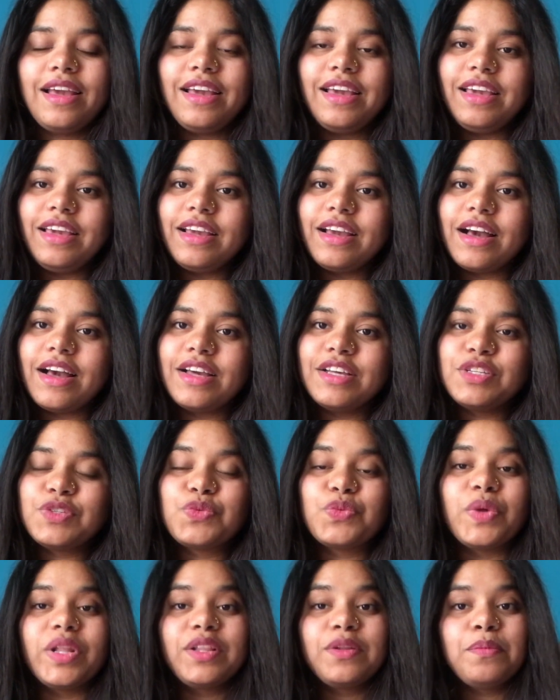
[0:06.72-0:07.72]
ही
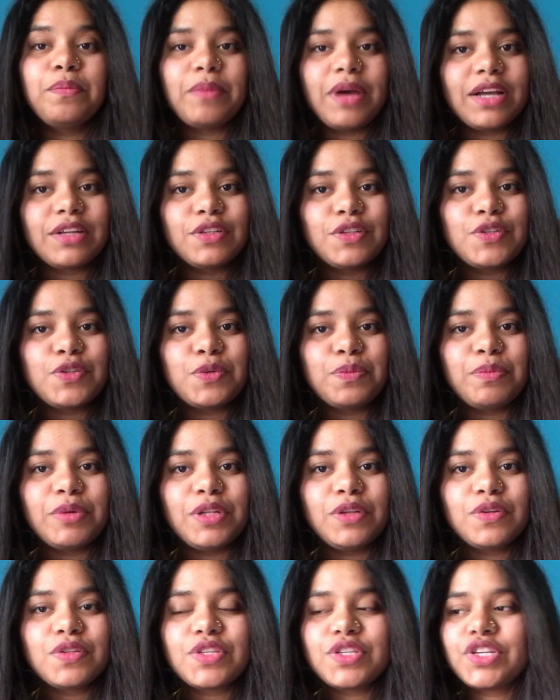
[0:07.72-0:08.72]
गाइस वेलकम बैक टू सुपर
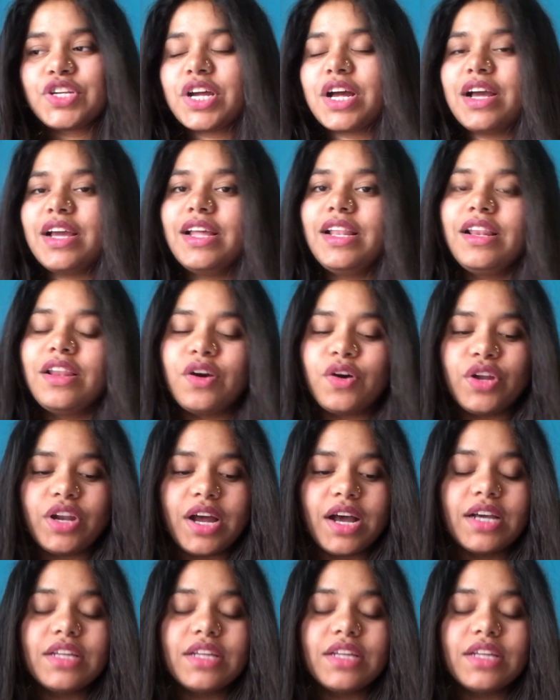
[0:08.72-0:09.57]
लुक्स स्टाइल और